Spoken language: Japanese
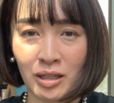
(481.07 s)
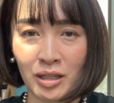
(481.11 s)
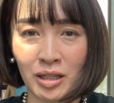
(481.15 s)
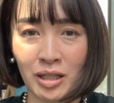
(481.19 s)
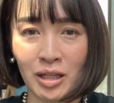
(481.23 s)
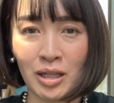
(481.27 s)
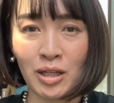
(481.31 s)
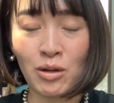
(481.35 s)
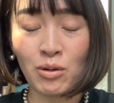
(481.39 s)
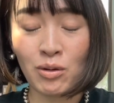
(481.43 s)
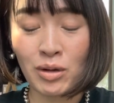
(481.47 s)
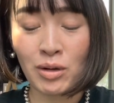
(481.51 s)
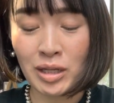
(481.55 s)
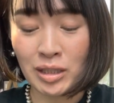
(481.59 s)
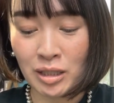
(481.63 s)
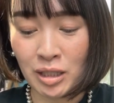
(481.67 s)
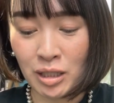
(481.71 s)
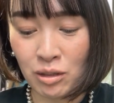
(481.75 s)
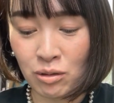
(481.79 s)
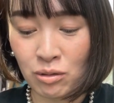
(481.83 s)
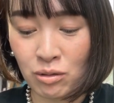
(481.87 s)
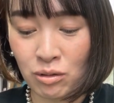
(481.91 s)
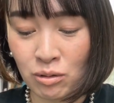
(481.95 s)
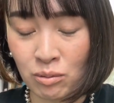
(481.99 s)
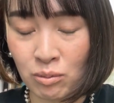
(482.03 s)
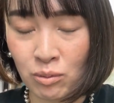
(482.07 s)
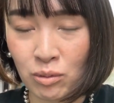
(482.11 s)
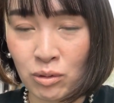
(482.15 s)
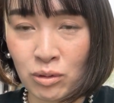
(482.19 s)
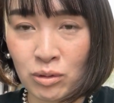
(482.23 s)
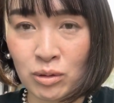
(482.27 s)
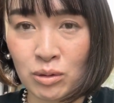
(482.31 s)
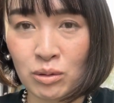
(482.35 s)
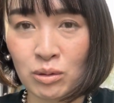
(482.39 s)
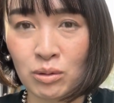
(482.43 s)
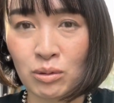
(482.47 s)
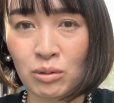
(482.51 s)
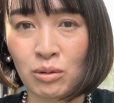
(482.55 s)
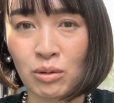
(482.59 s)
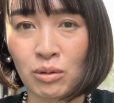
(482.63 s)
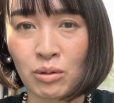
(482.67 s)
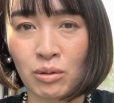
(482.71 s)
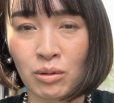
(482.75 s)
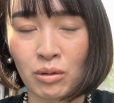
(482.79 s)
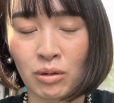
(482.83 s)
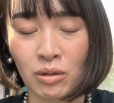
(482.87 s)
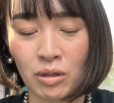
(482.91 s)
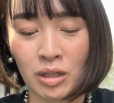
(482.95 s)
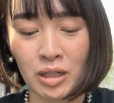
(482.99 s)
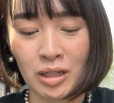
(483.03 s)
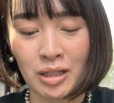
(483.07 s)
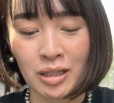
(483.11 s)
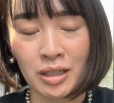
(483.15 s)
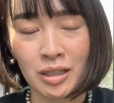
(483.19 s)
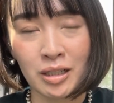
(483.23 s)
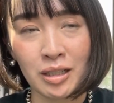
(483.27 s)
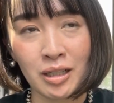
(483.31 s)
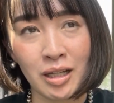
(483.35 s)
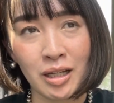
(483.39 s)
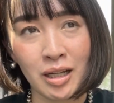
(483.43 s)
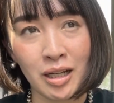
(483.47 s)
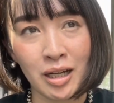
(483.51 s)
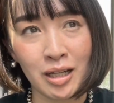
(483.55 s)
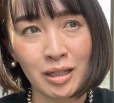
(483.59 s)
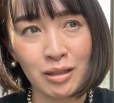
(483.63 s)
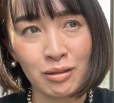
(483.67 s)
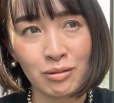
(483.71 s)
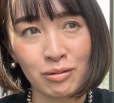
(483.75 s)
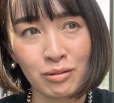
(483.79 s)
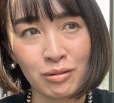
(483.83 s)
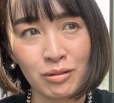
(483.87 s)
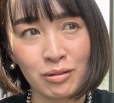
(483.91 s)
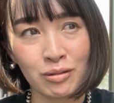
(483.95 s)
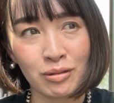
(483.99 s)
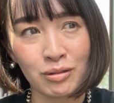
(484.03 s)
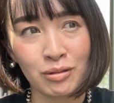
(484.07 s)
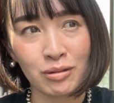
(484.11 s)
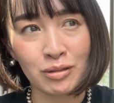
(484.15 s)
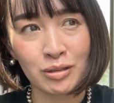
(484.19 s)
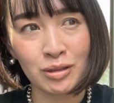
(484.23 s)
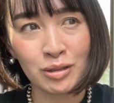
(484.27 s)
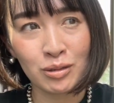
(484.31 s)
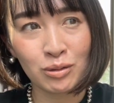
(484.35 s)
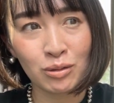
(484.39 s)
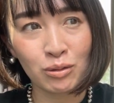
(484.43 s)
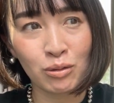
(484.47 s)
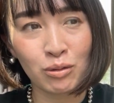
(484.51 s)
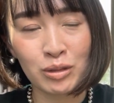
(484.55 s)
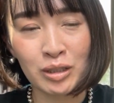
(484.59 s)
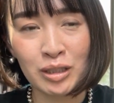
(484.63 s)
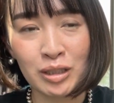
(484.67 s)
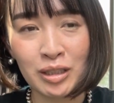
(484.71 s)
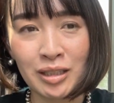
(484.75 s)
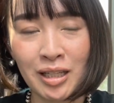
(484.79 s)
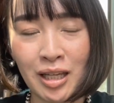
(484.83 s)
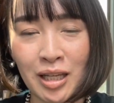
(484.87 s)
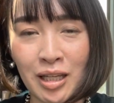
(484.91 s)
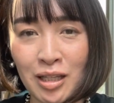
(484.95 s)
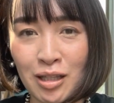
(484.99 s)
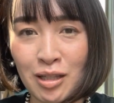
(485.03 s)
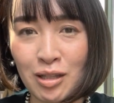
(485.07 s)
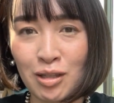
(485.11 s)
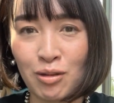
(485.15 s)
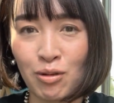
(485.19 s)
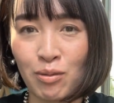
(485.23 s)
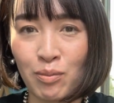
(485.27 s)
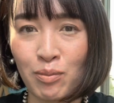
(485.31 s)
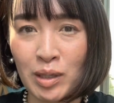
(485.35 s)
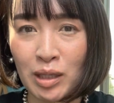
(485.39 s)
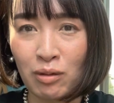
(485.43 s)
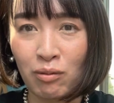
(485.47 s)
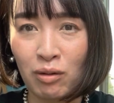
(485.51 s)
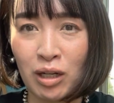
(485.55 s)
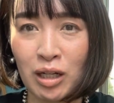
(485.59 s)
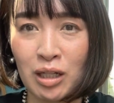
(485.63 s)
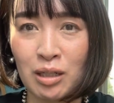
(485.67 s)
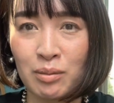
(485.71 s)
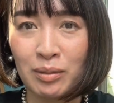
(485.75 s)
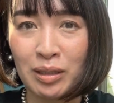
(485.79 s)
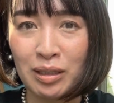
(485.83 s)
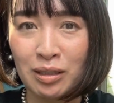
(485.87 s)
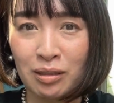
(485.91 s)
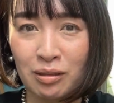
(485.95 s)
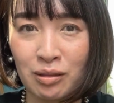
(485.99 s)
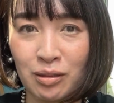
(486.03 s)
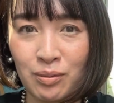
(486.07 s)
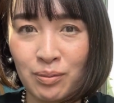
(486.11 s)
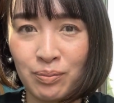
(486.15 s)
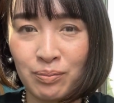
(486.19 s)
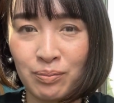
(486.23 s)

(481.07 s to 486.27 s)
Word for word: 広がっていくのも、ちょっとこう、あのー、ちょっとこう刺激強めてわかります